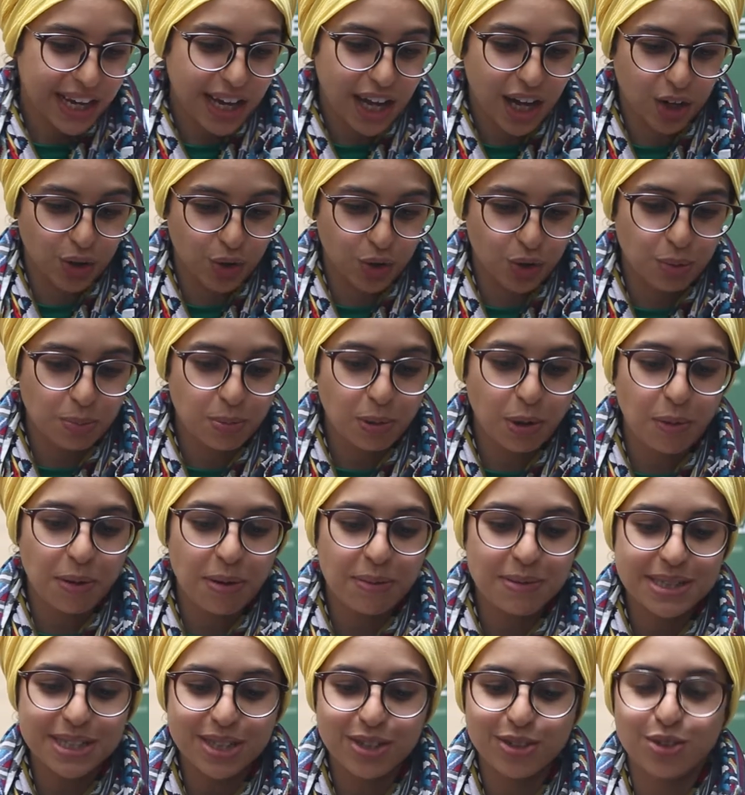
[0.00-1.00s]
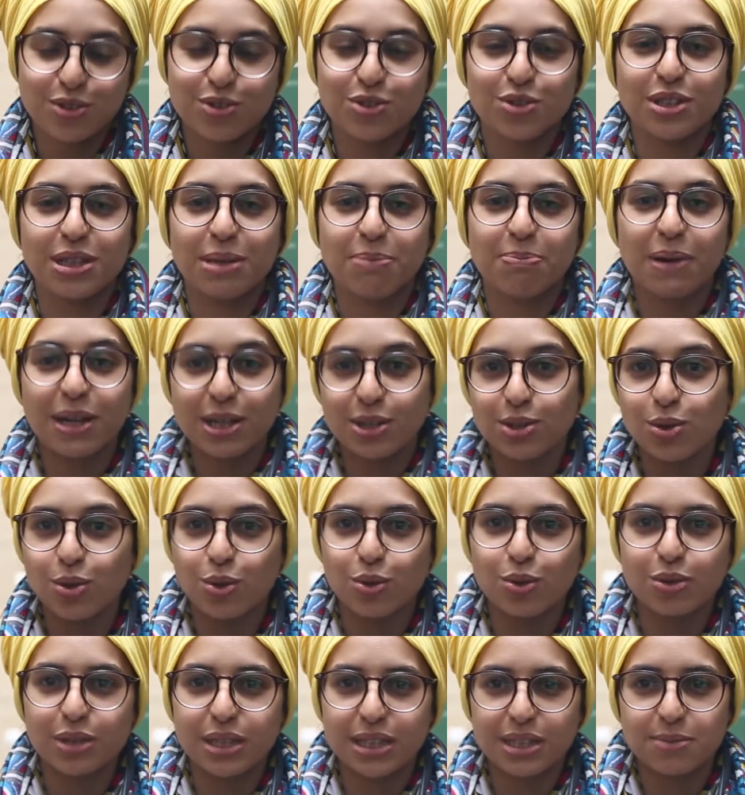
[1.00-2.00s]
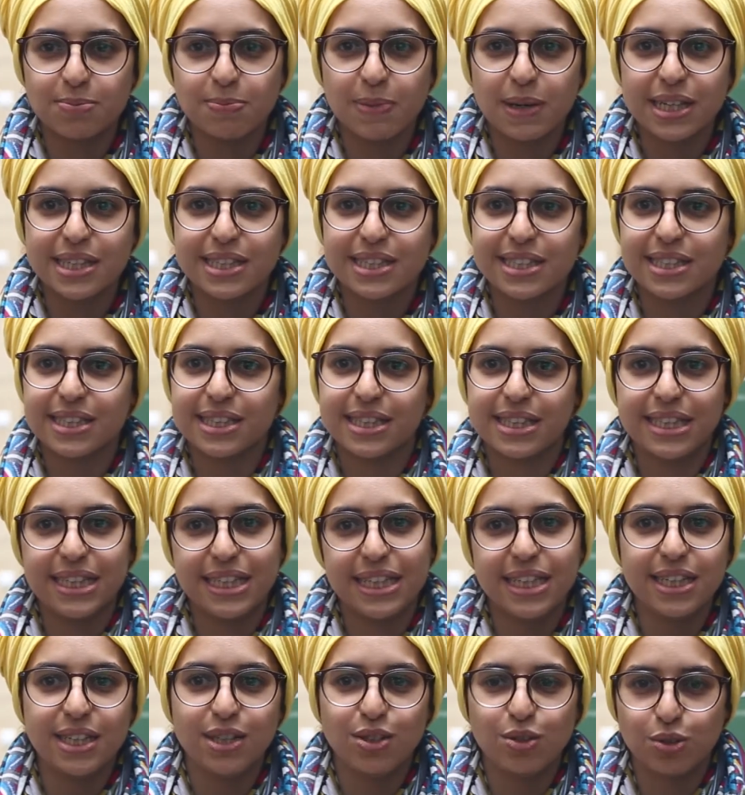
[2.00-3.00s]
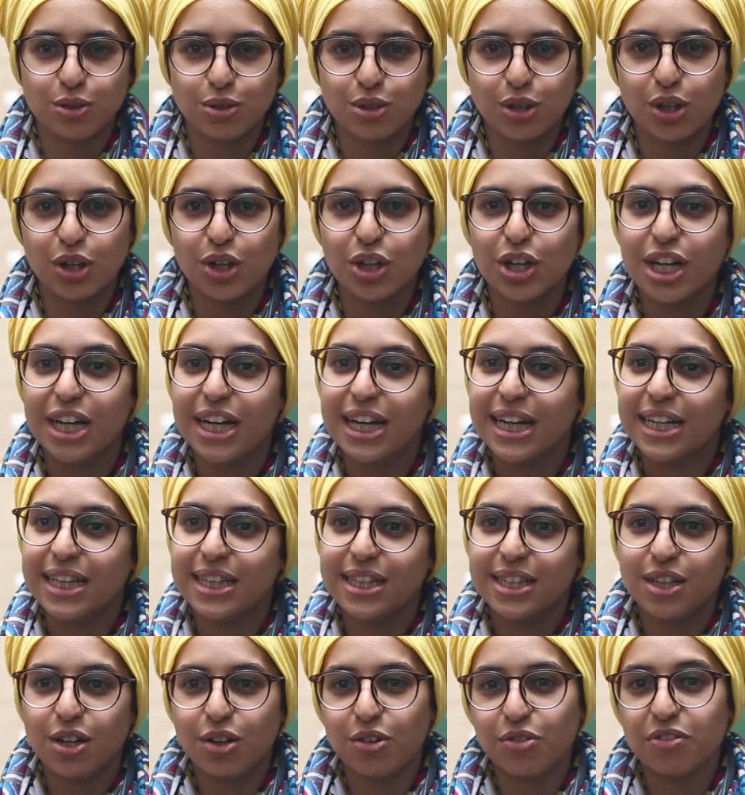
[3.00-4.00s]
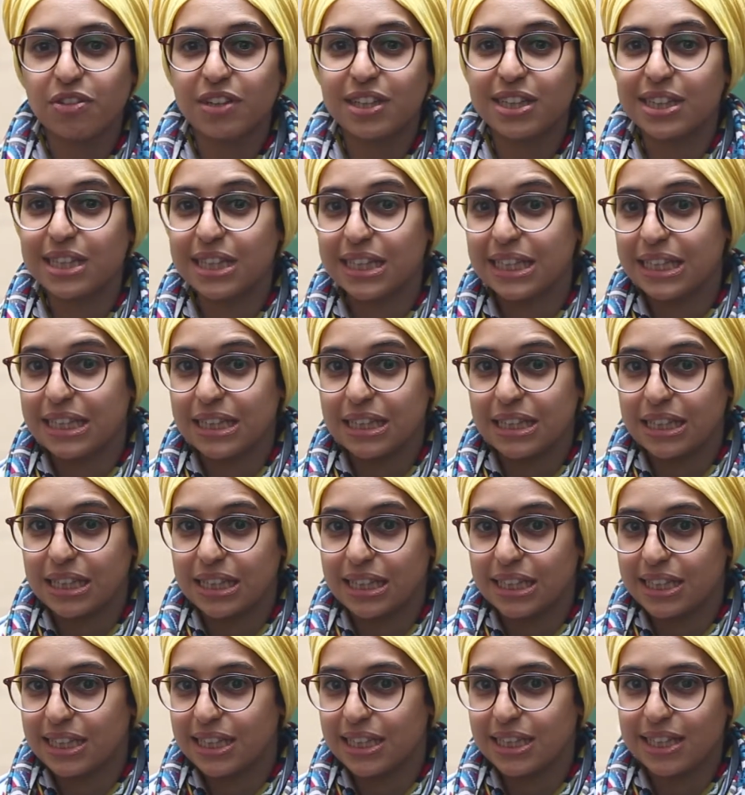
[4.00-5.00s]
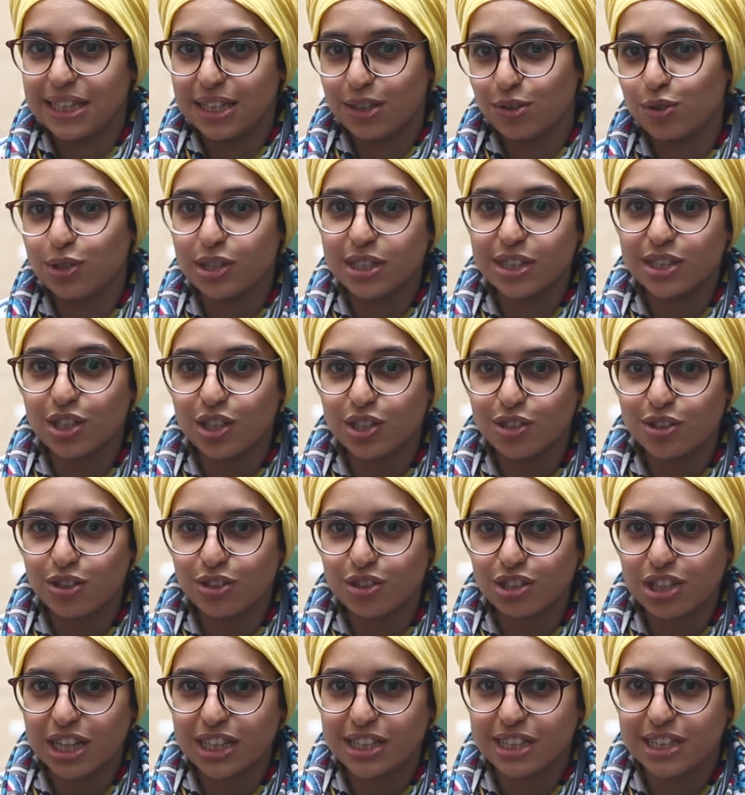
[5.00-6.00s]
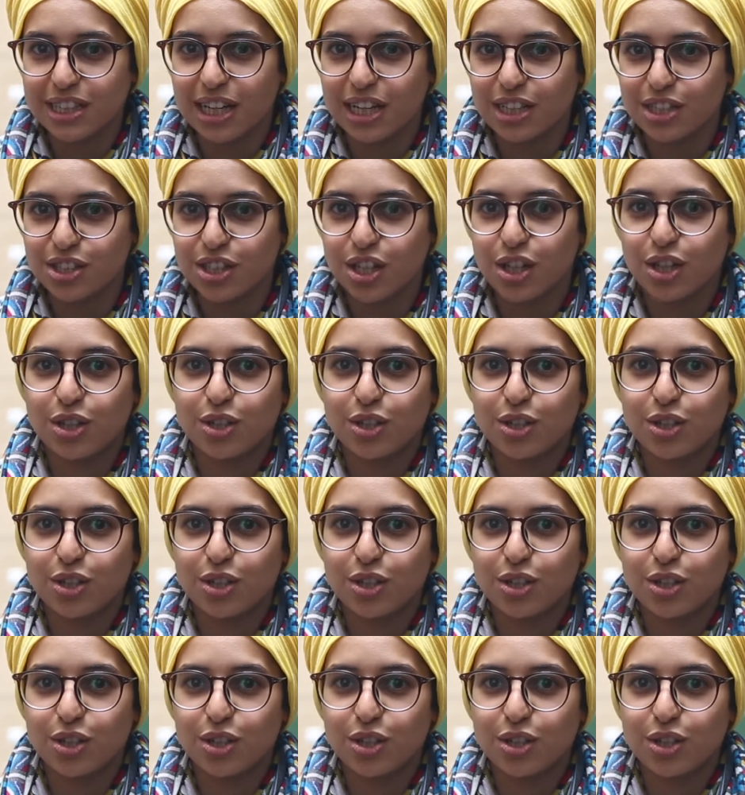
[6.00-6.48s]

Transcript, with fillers: Alors le problème, c'est que je n'ai pas trop d'espace, ni le temps, ni en fait des, des connaissances en jardinage.